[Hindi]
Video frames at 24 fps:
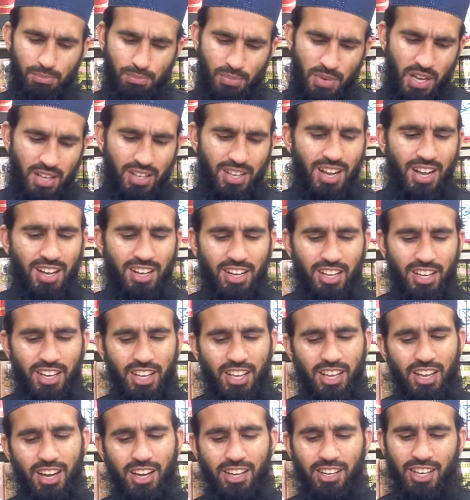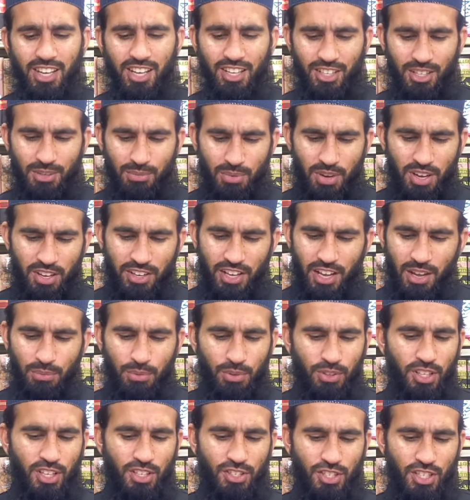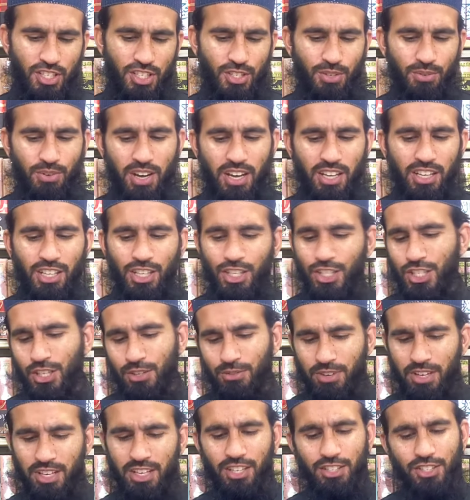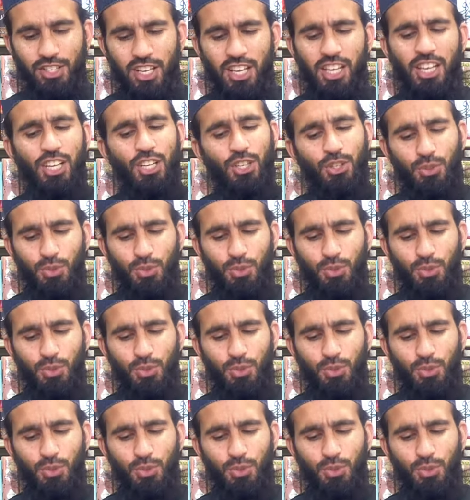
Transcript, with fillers: मांगा करें अल्लाह की बारगाह में दस्ते सवाल इस हवाले से